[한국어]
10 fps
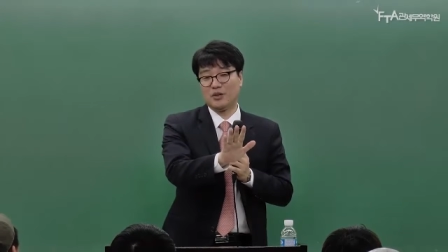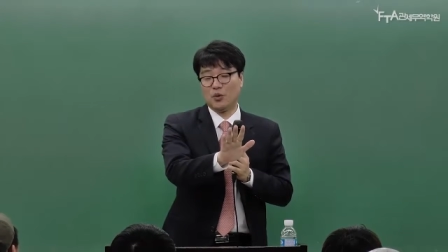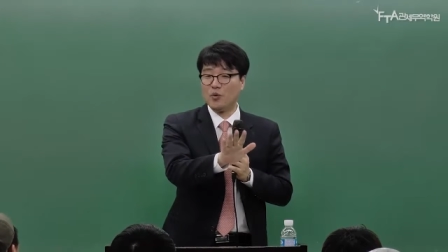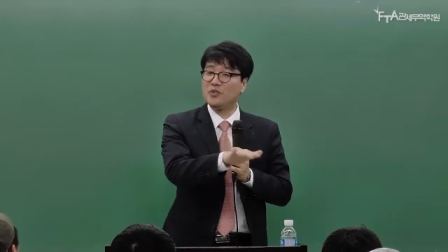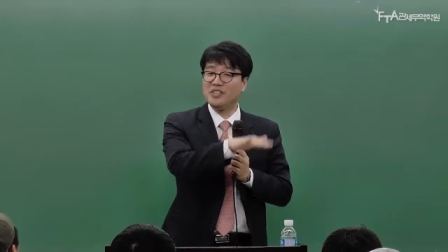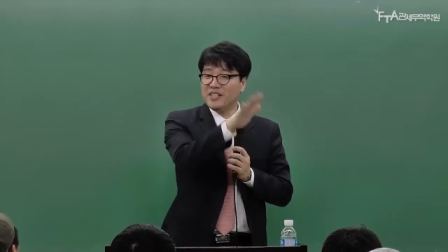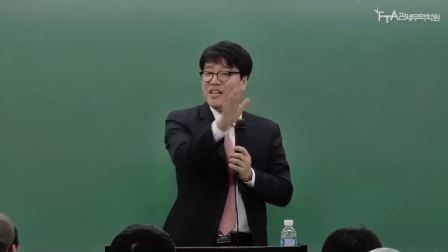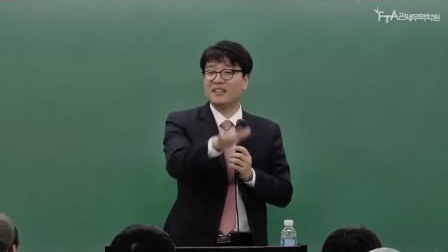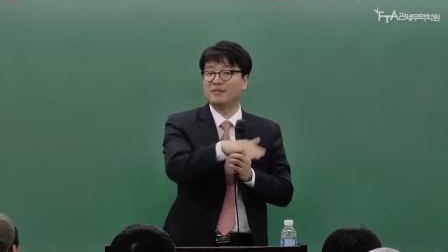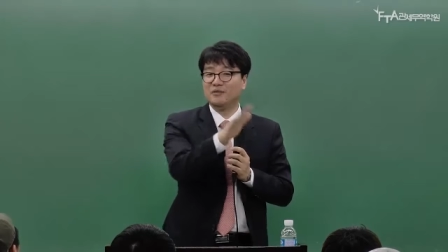동시에
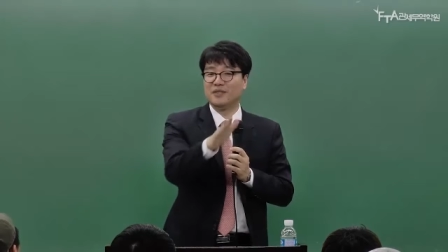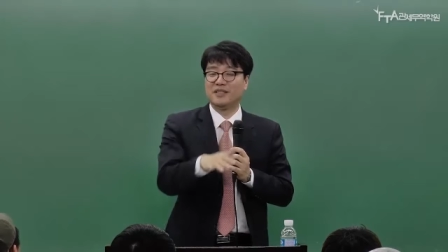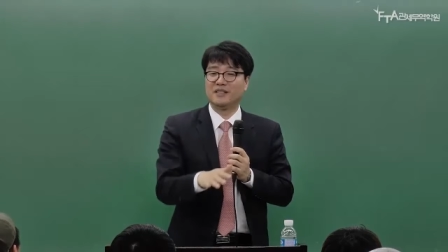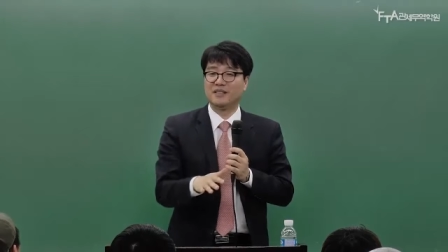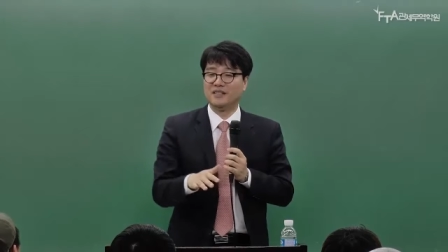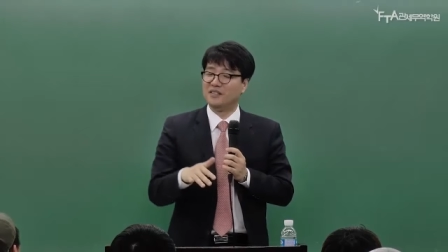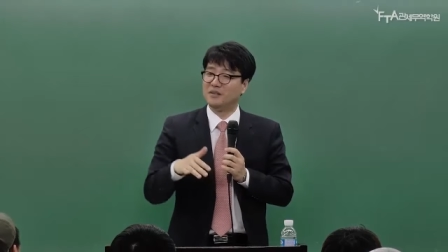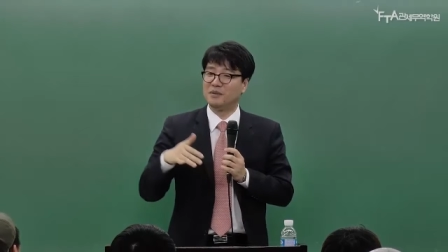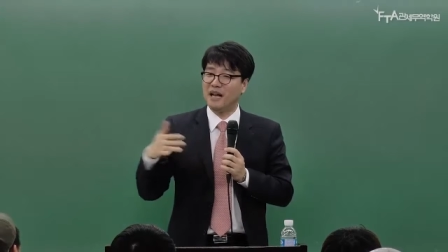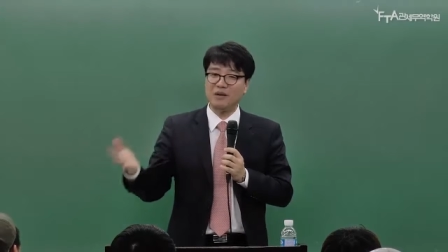하는 문제들을
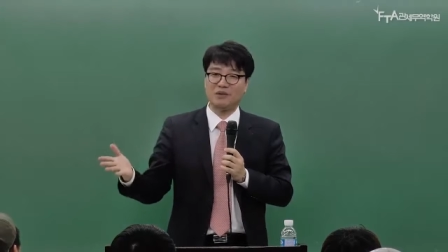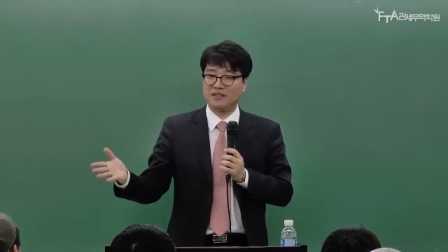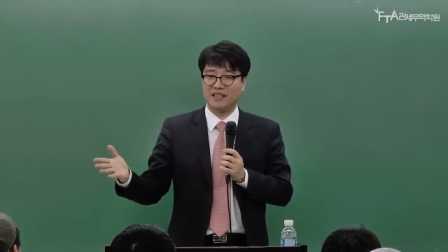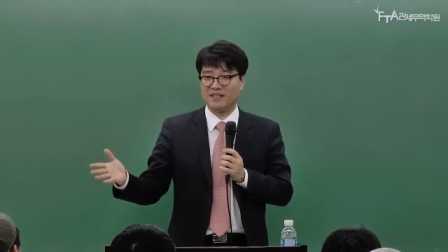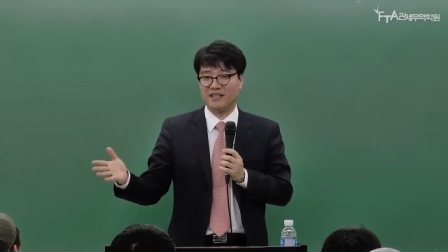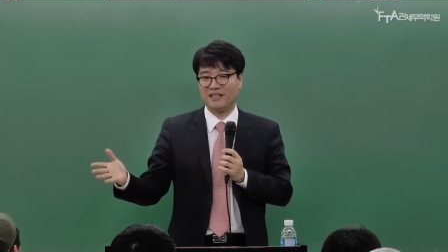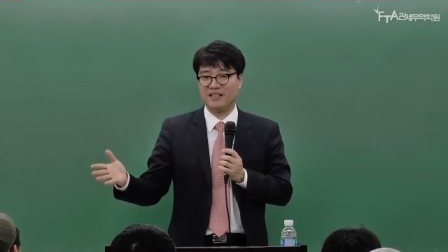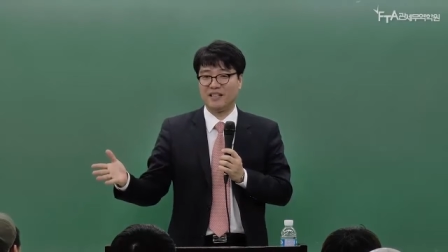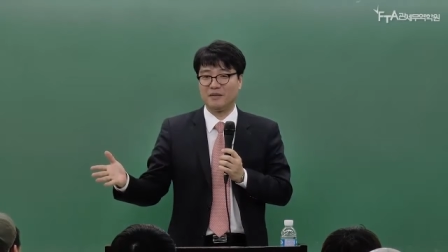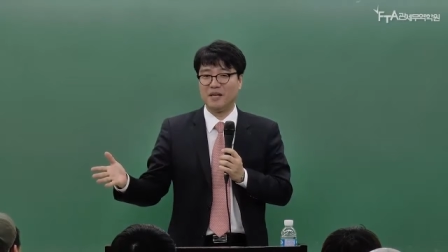연습을 하고 들어가셔야
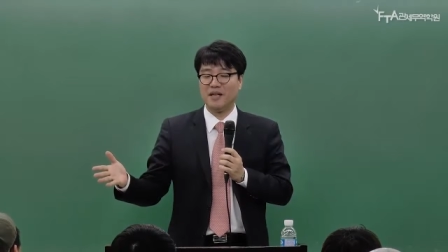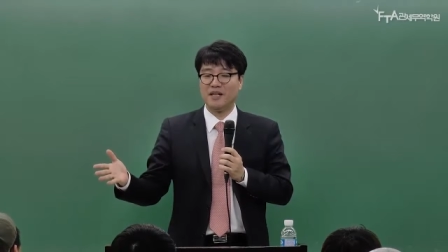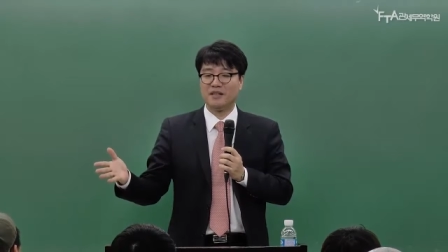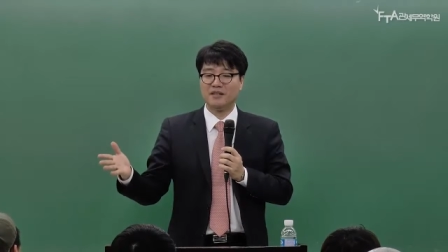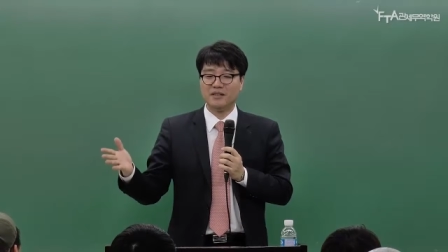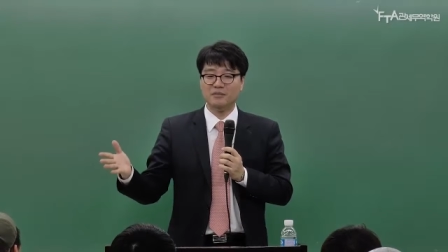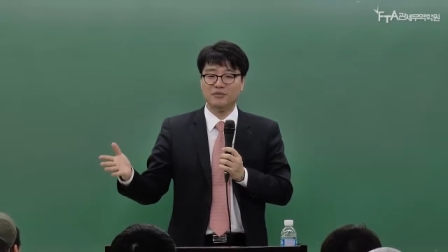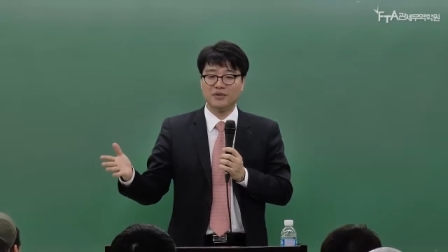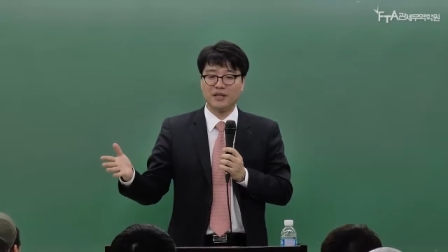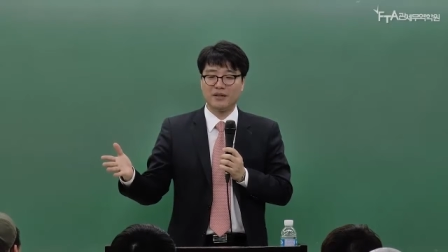된다는 그런
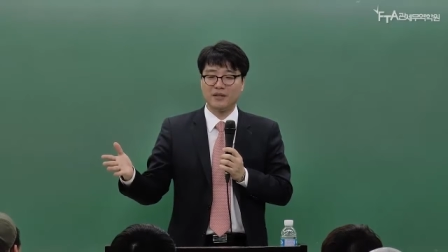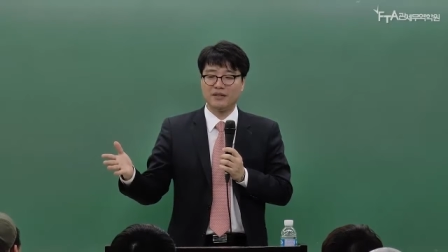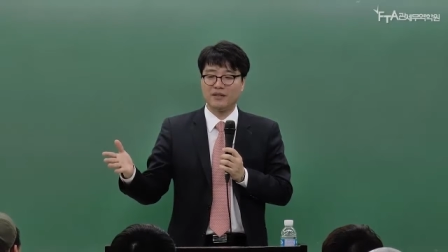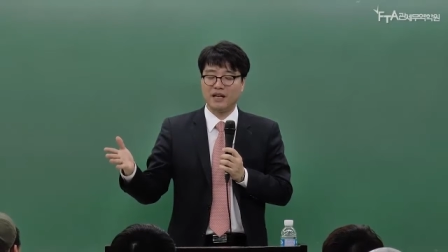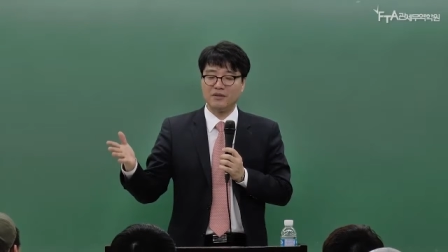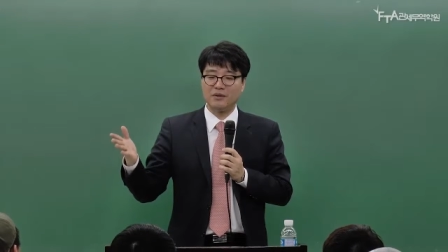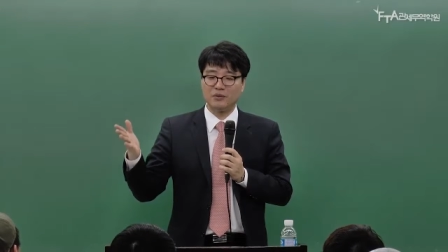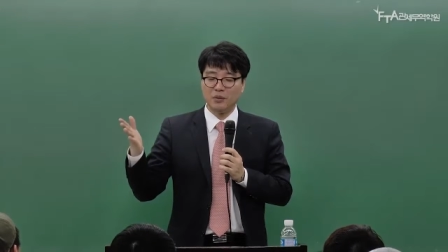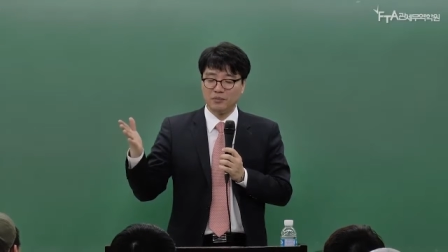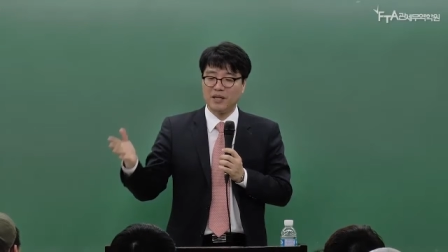문제가 굉장히 난이도가
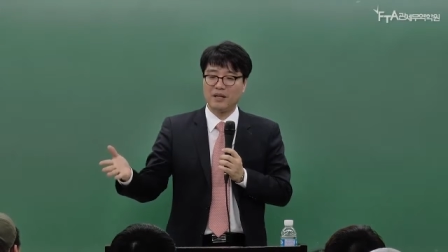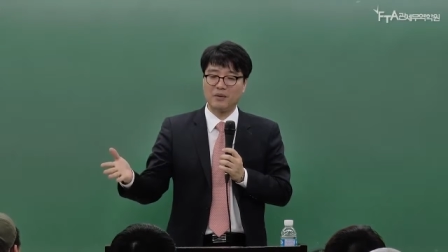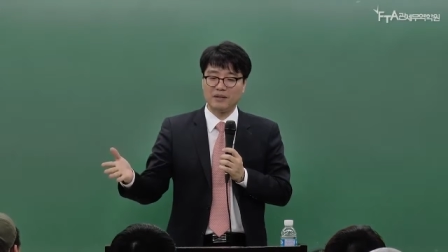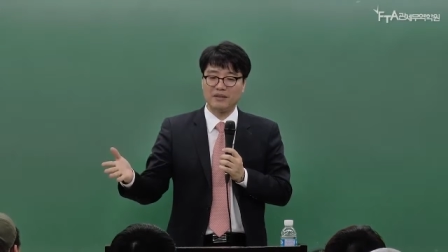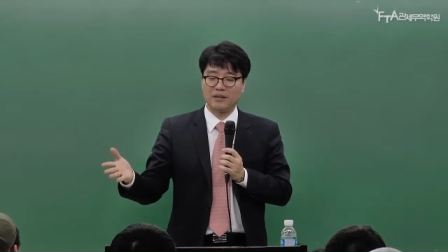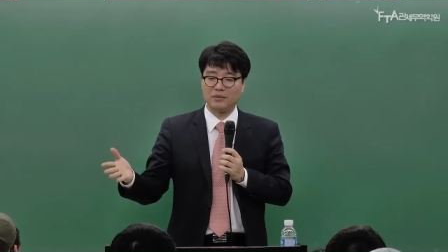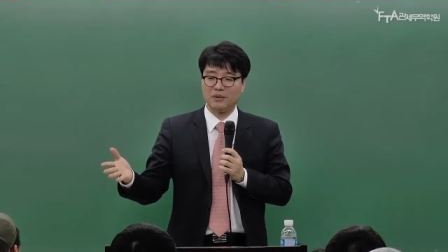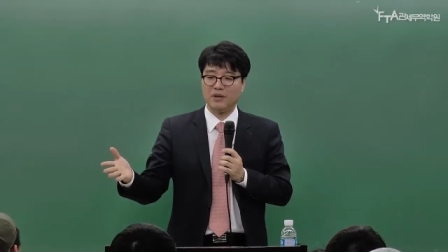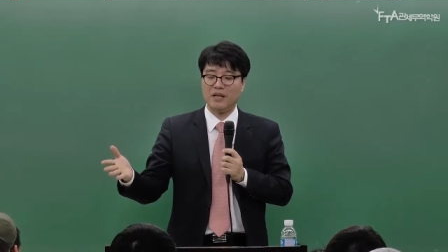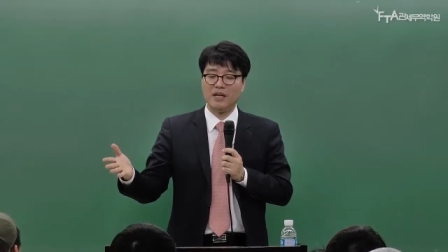높다라고 하더라도